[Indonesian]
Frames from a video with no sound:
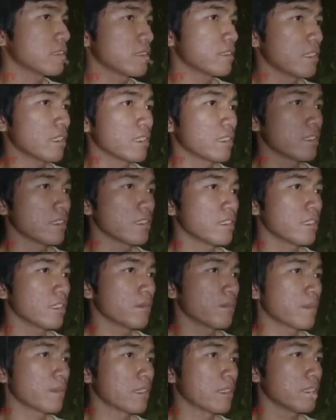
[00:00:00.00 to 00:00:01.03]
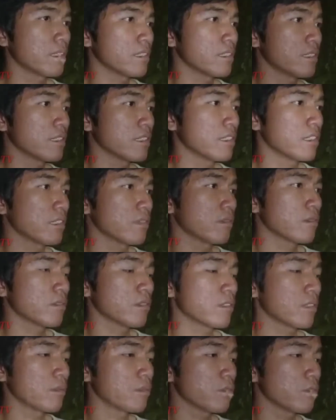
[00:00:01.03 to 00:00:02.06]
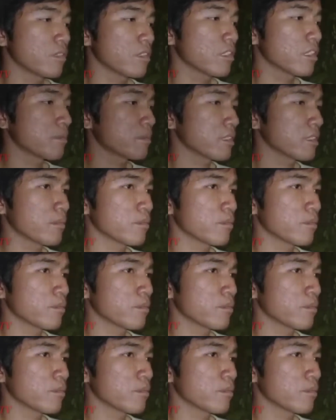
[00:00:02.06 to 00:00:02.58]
itu kan kata mereka, kata Tiko.